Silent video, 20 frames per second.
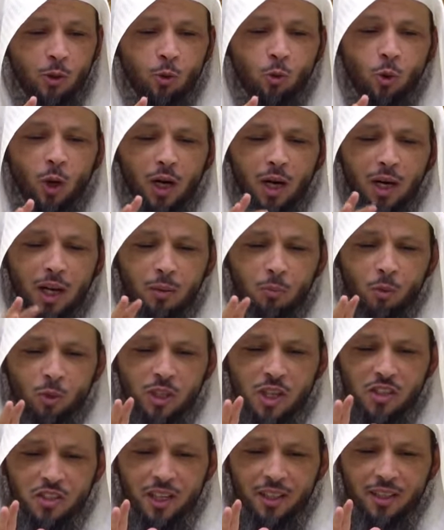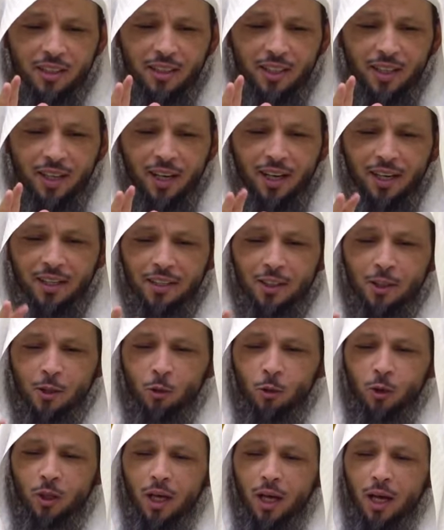ولا المتصدعة
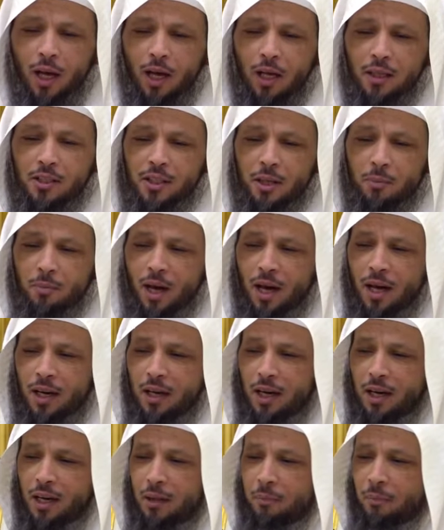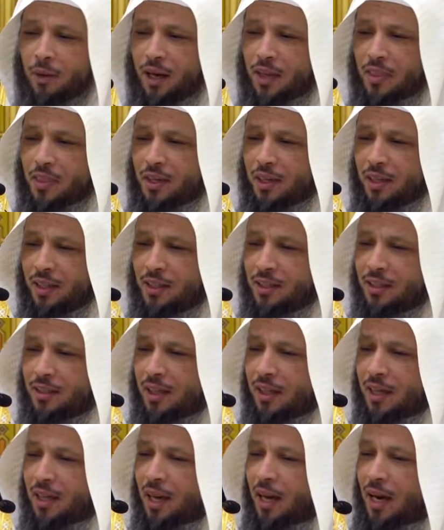ويا جمال اللي بعضنا
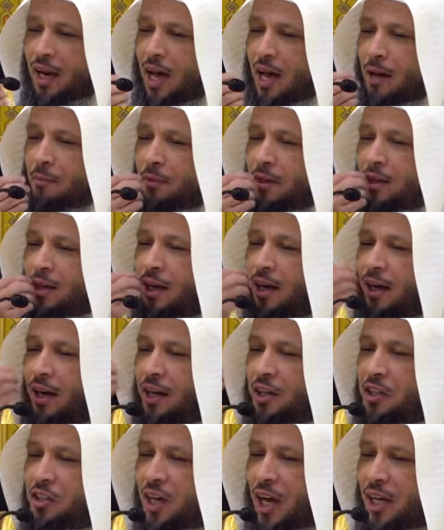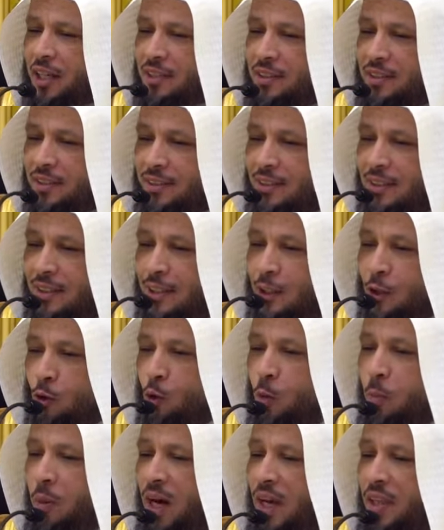عنده كلام كله شهد
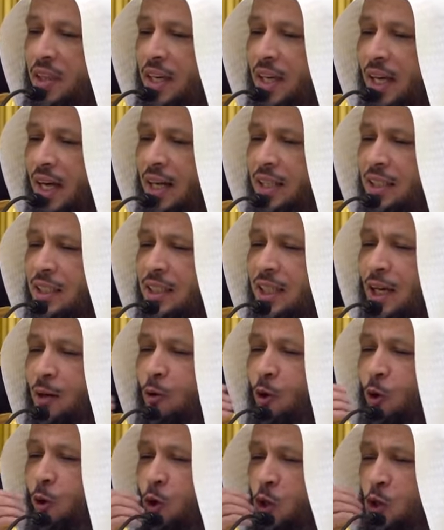وبعضنا حتى وهو